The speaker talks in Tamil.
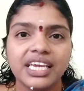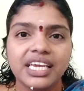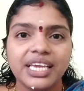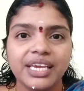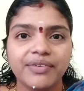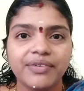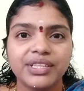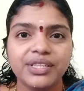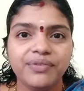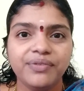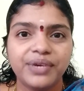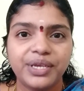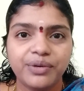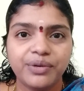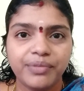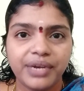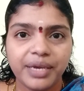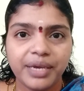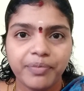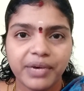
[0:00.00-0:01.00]
இங்க வந்து
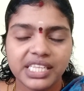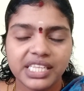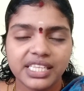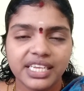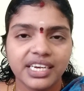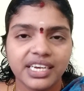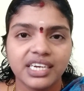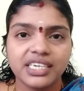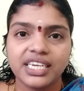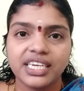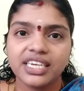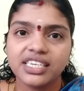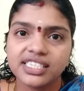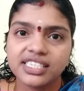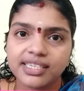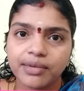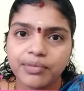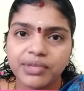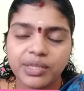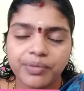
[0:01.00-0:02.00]
வெறும்னே பாத்தீங்கன்னா
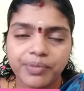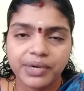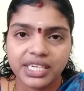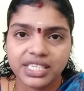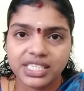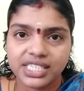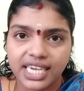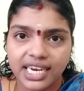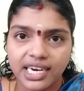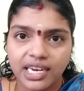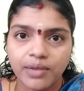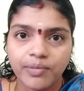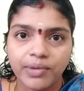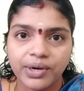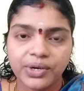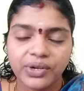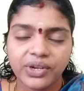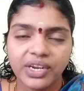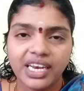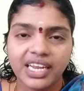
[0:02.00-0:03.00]
டெக்ஸ்ட் சம்பந்தப்பட்ட சேனல்
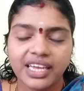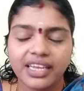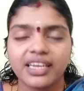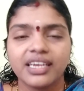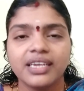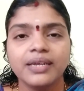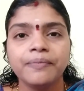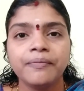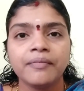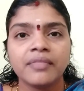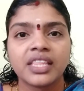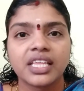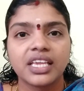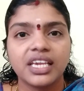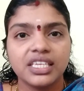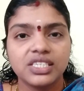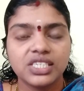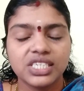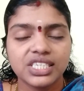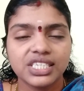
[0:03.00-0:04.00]
மட்டும் இல்லைங்க
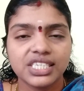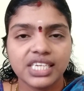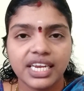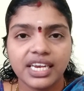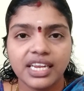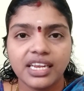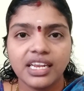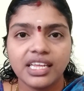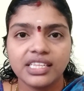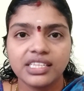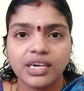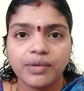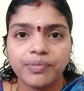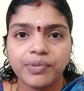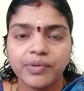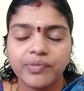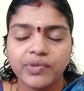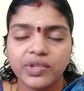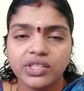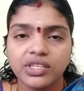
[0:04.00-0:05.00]
கிச்சன் சேனல்
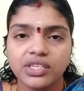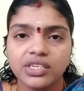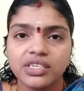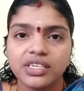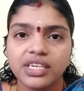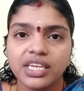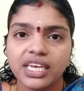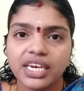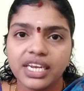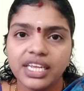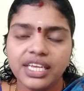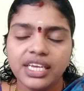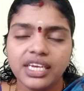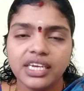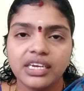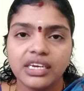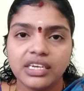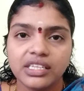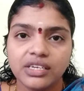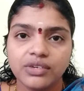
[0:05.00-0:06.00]
அதுக்கப்புறம் வந்து நிறைய
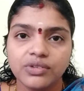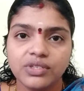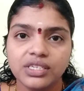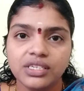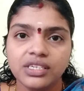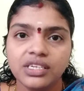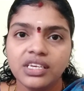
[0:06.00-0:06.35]
அதாவது